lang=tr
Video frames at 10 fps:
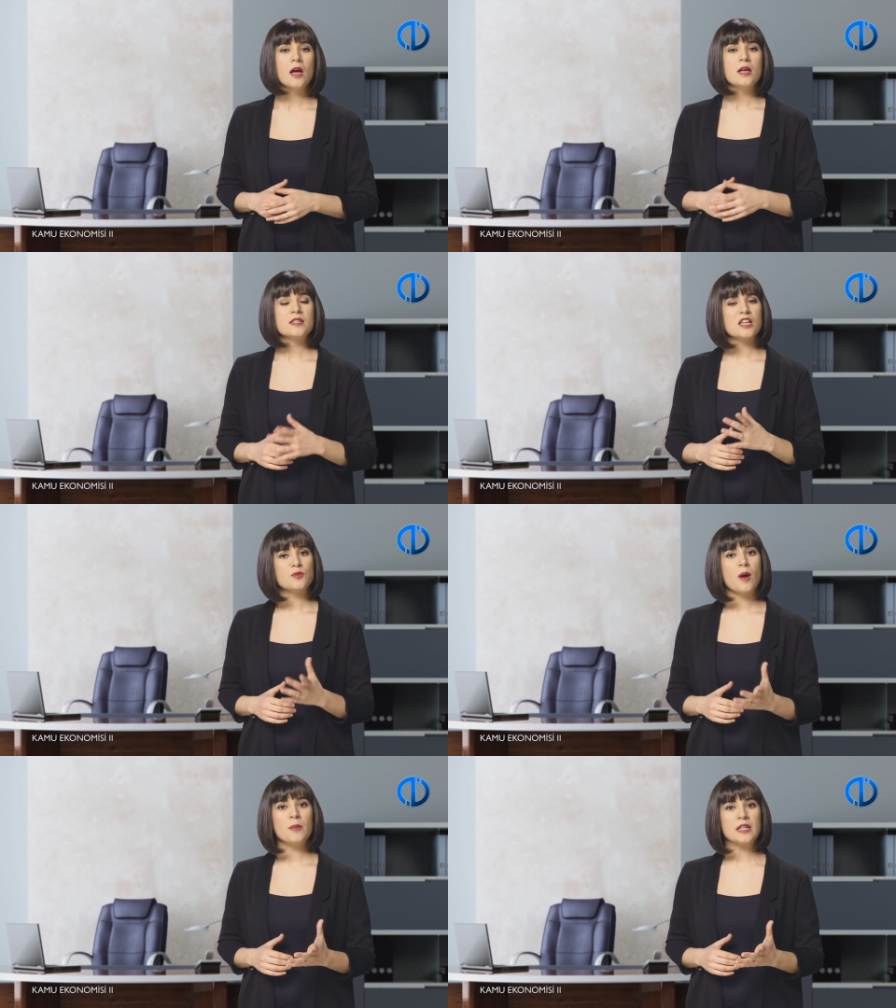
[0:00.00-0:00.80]

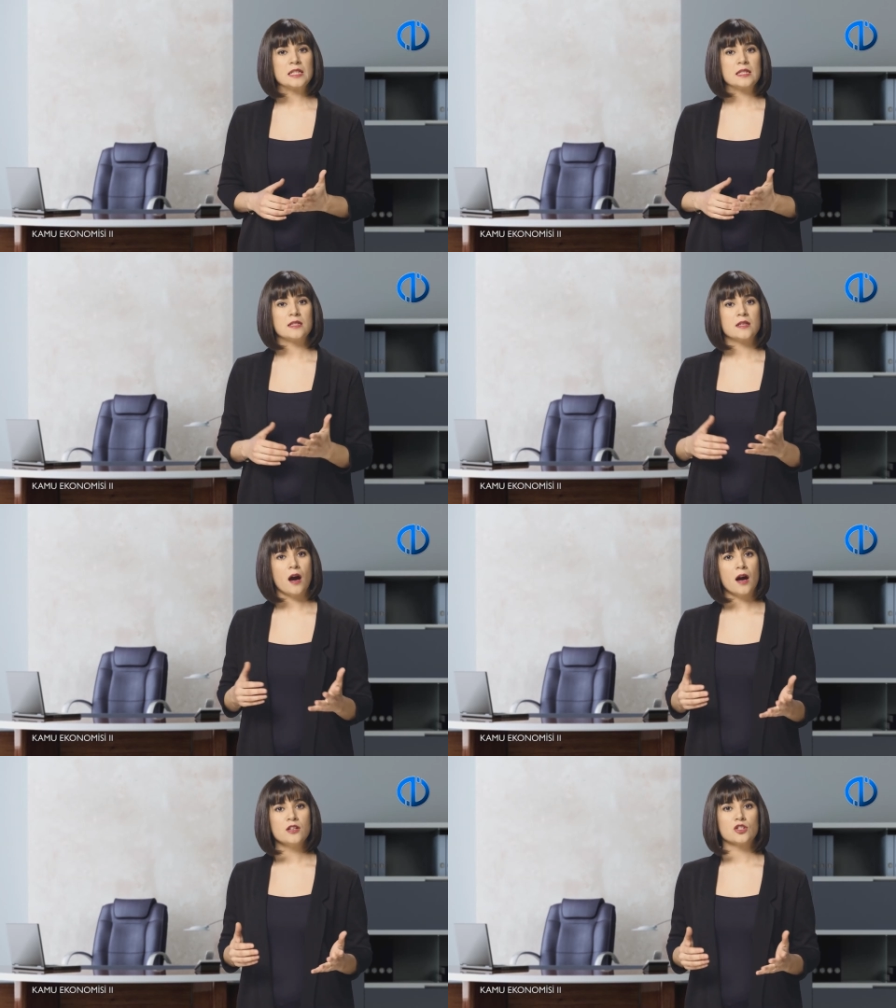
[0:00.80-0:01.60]
Seçmen bilgisizliği
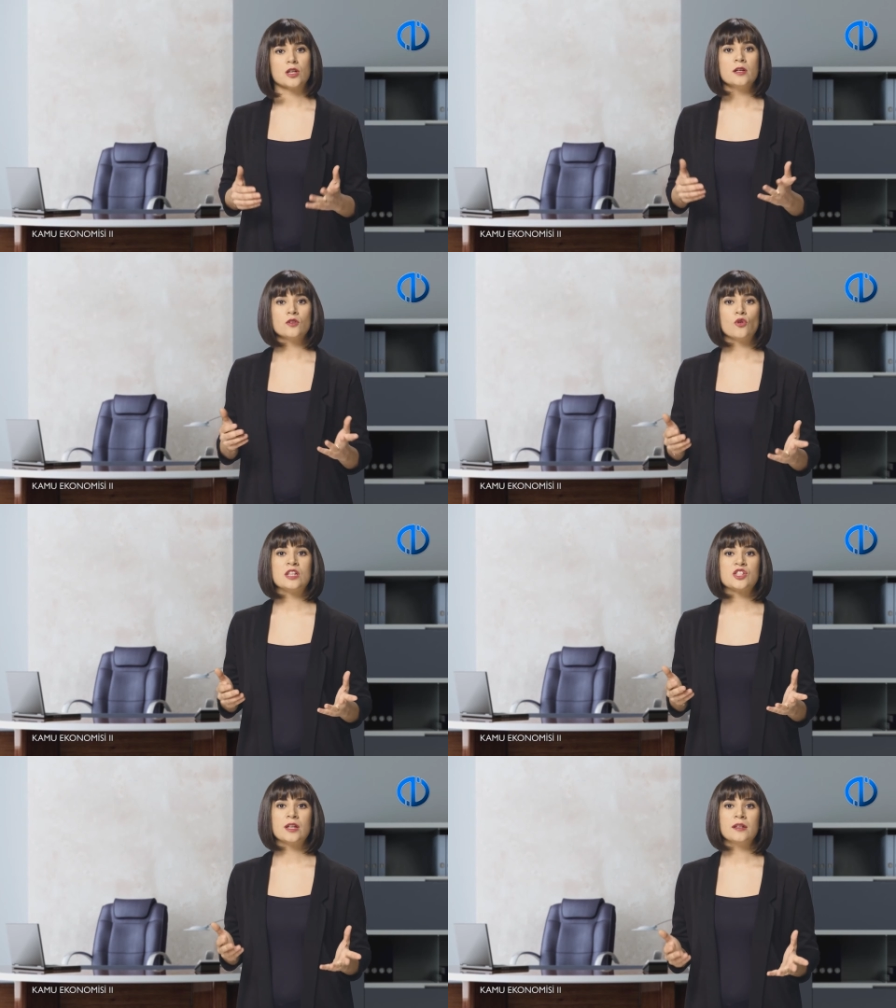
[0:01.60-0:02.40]
ayrıca
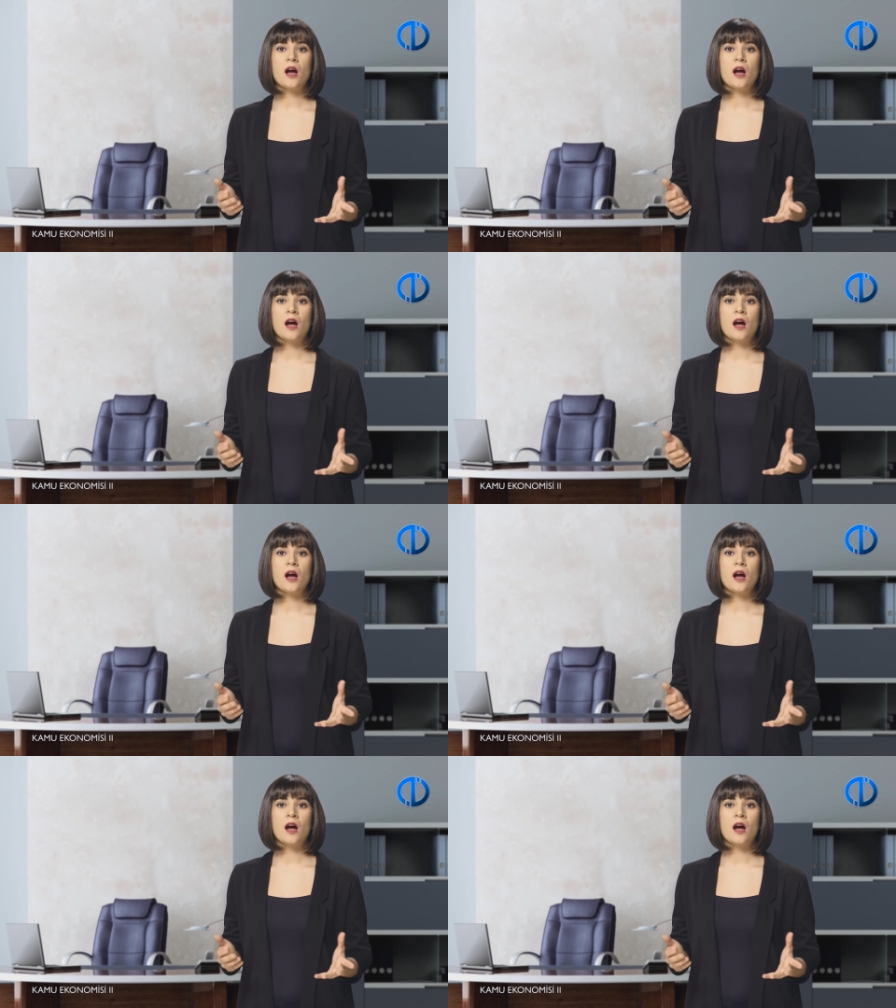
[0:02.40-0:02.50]
ideolojilerin